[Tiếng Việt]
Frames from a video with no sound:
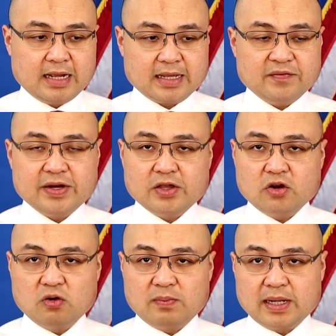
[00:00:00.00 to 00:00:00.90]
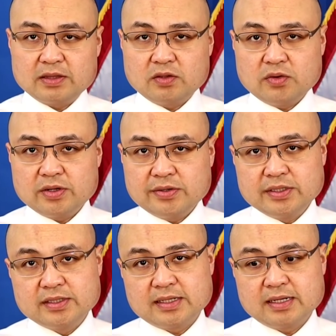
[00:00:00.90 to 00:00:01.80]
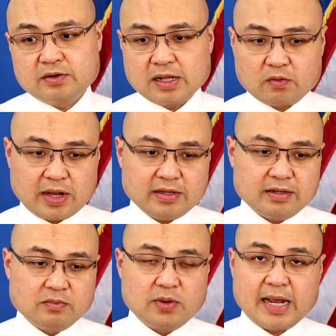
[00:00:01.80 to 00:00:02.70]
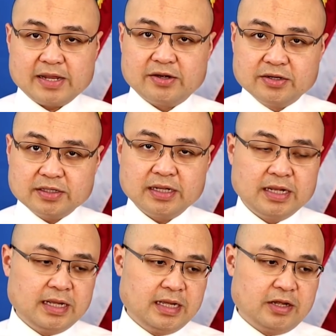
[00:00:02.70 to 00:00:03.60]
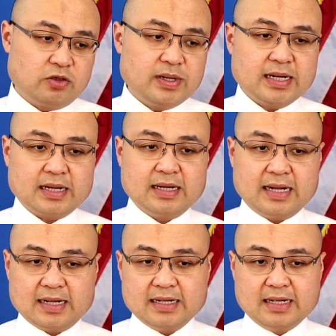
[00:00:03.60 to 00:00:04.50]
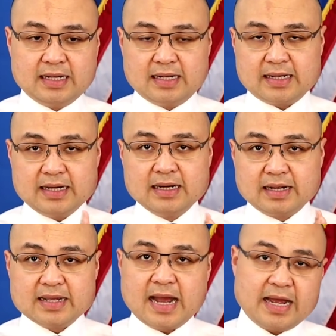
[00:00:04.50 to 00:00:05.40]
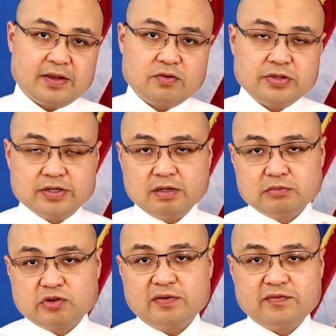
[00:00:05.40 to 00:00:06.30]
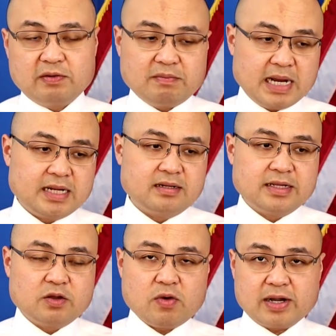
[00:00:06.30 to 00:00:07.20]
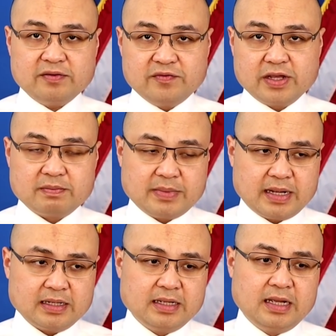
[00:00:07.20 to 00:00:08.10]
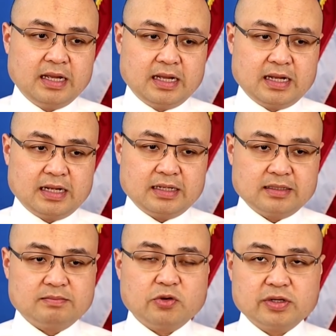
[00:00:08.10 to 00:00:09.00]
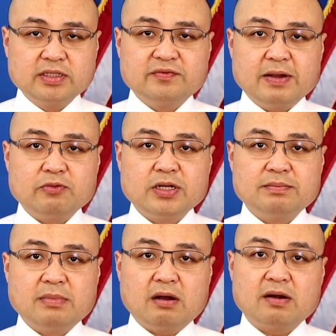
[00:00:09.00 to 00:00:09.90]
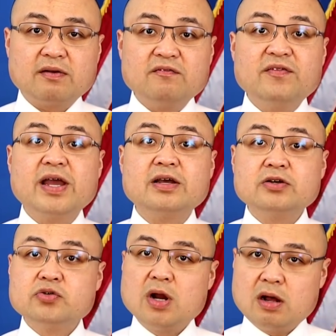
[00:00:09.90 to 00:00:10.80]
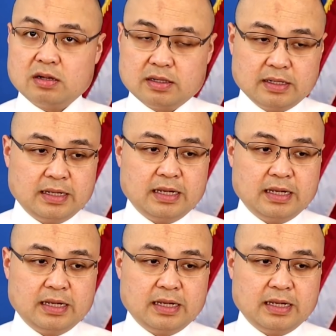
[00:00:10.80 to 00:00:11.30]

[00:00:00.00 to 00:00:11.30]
À, cái video mà tôi có đưa lên là khoảng chừng một ngày trước cho biết rằng là cái lợi hại của giữa ông Trump và ông Biden liên quan đến việc mà à, Bộ trưởng Tư pháp William Barr về hưu non.